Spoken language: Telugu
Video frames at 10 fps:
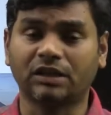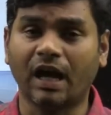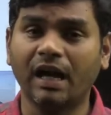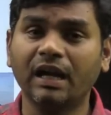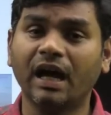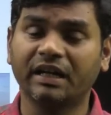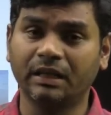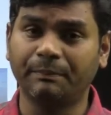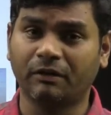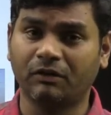తాల్
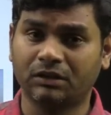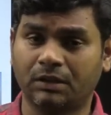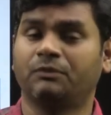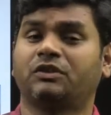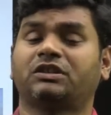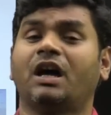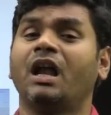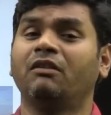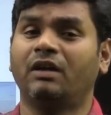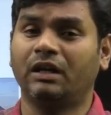అగ్నిపర్వతం
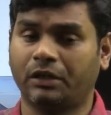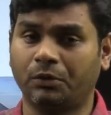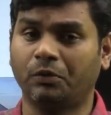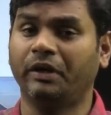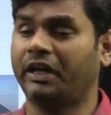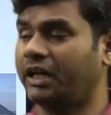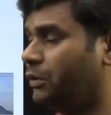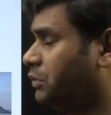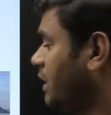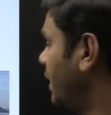తాల్ వాల్కెనో ఎక్కడ ఉంది